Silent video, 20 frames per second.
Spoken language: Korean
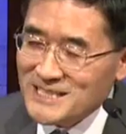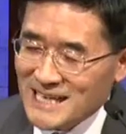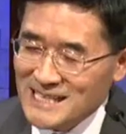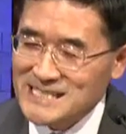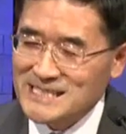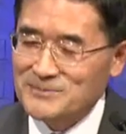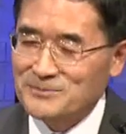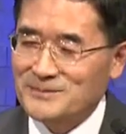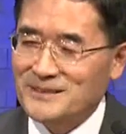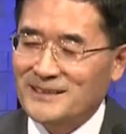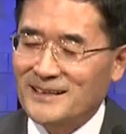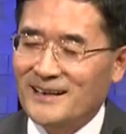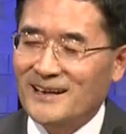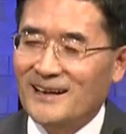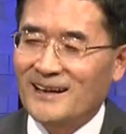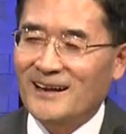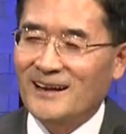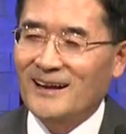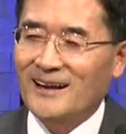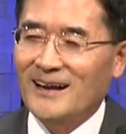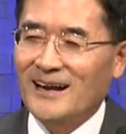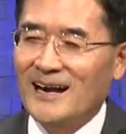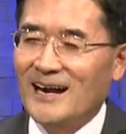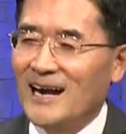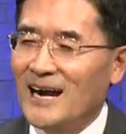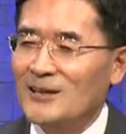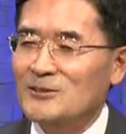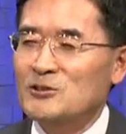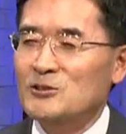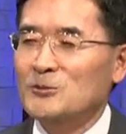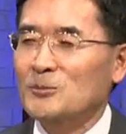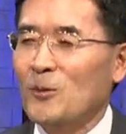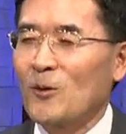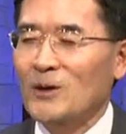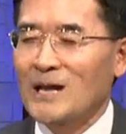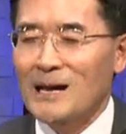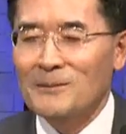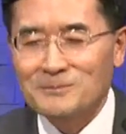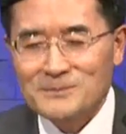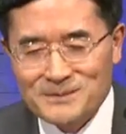잤습니다. 아주
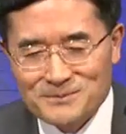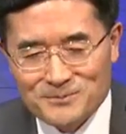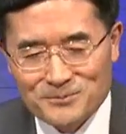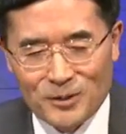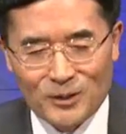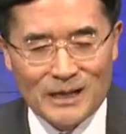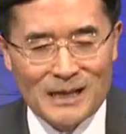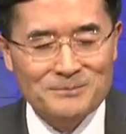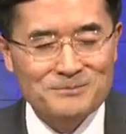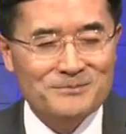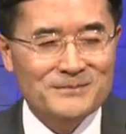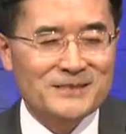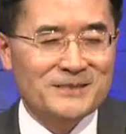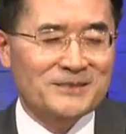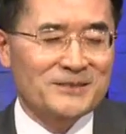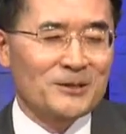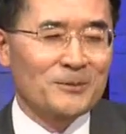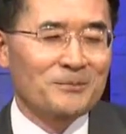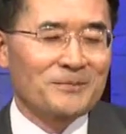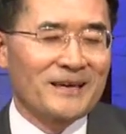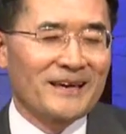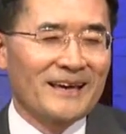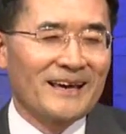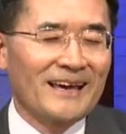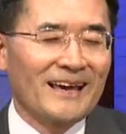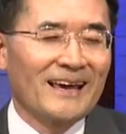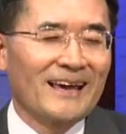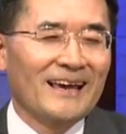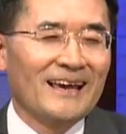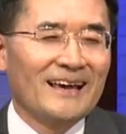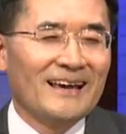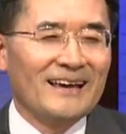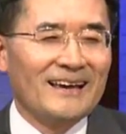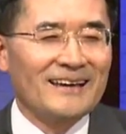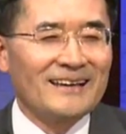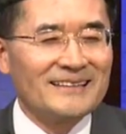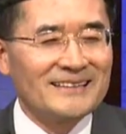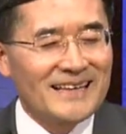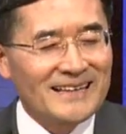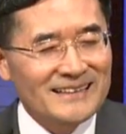보람 보람스럽게
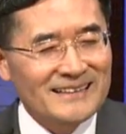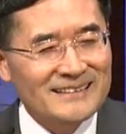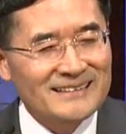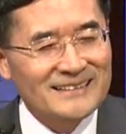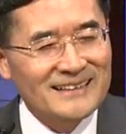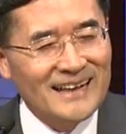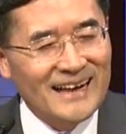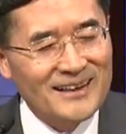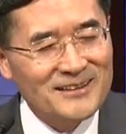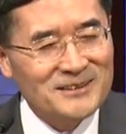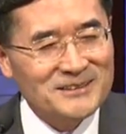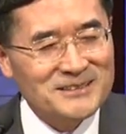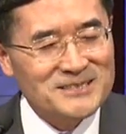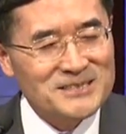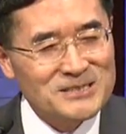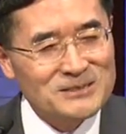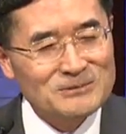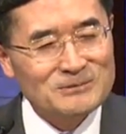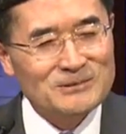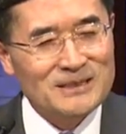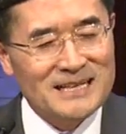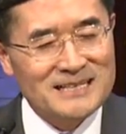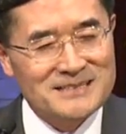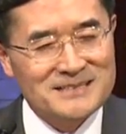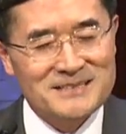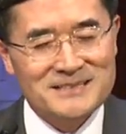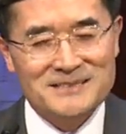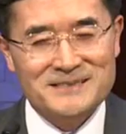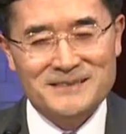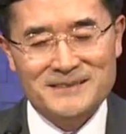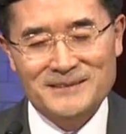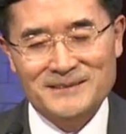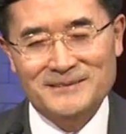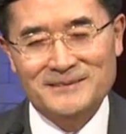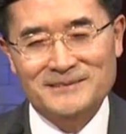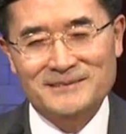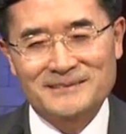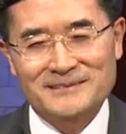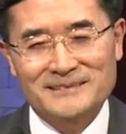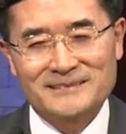얘기를 하던 친구가 있었어요.
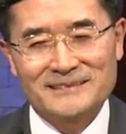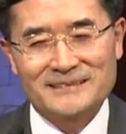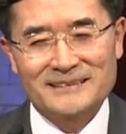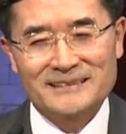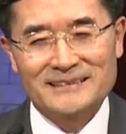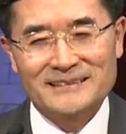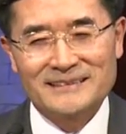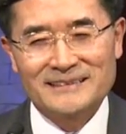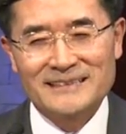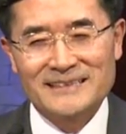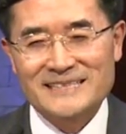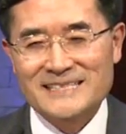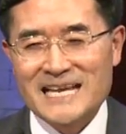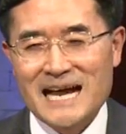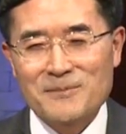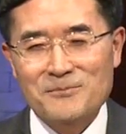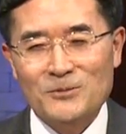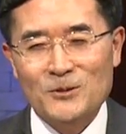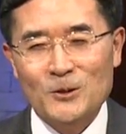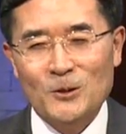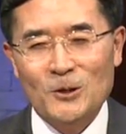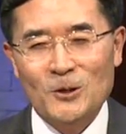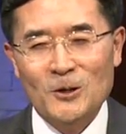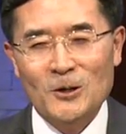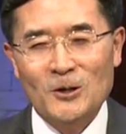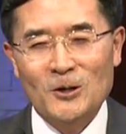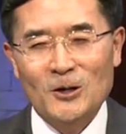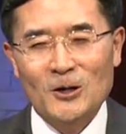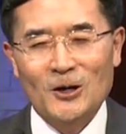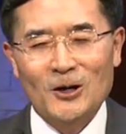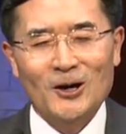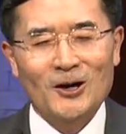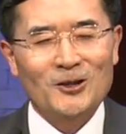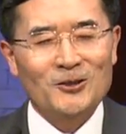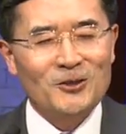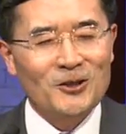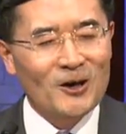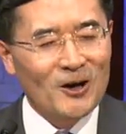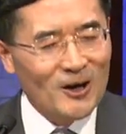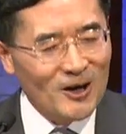잠도
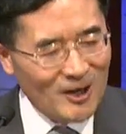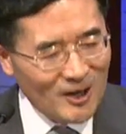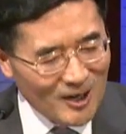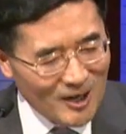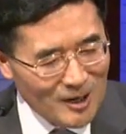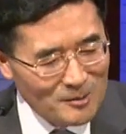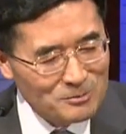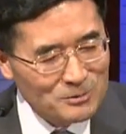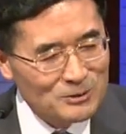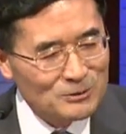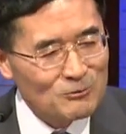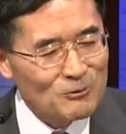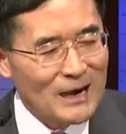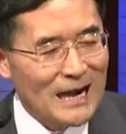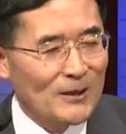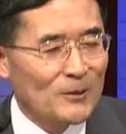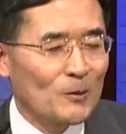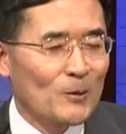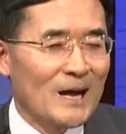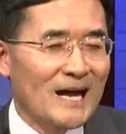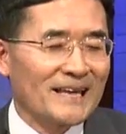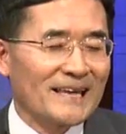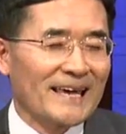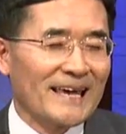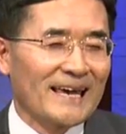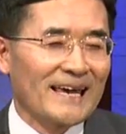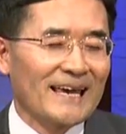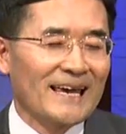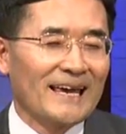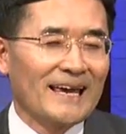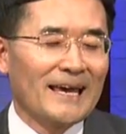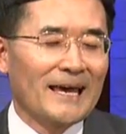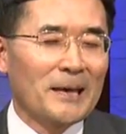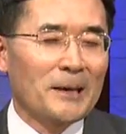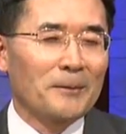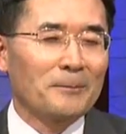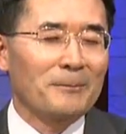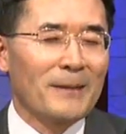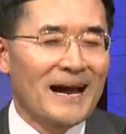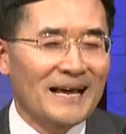너무 과도하게
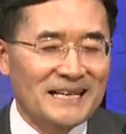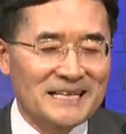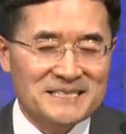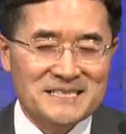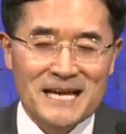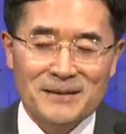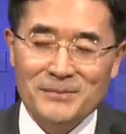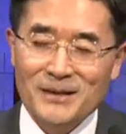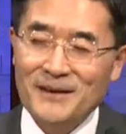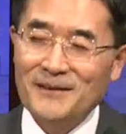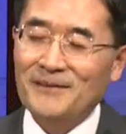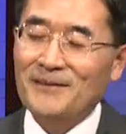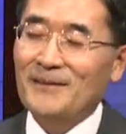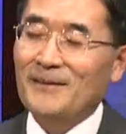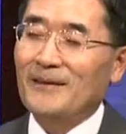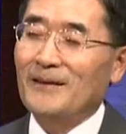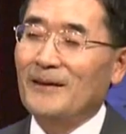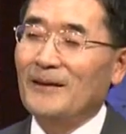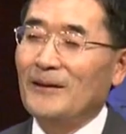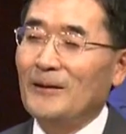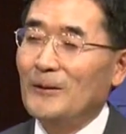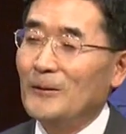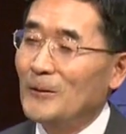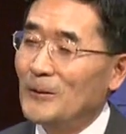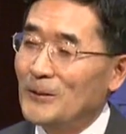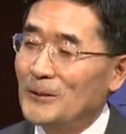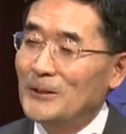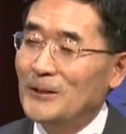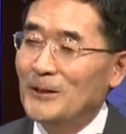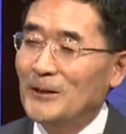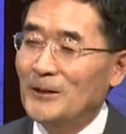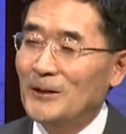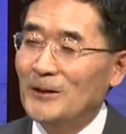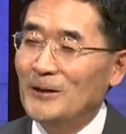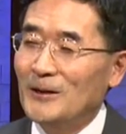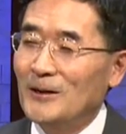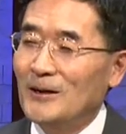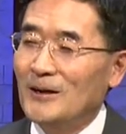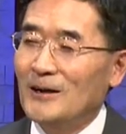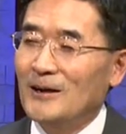많이 자면 오히려
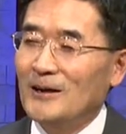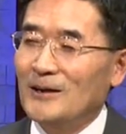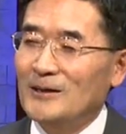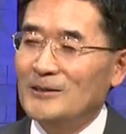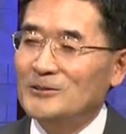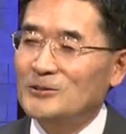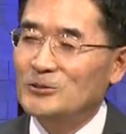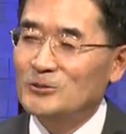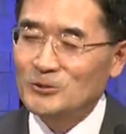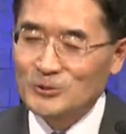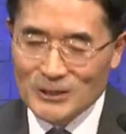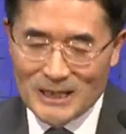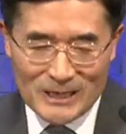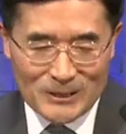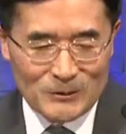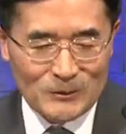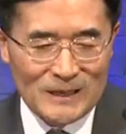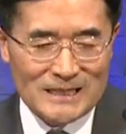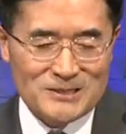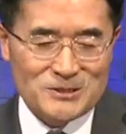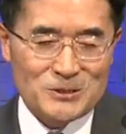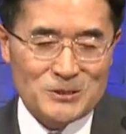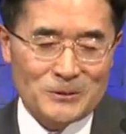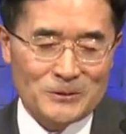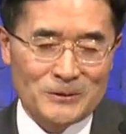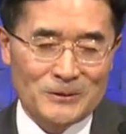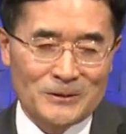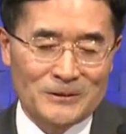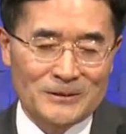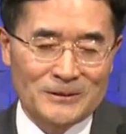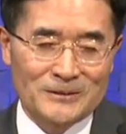두뇌도 안 좋고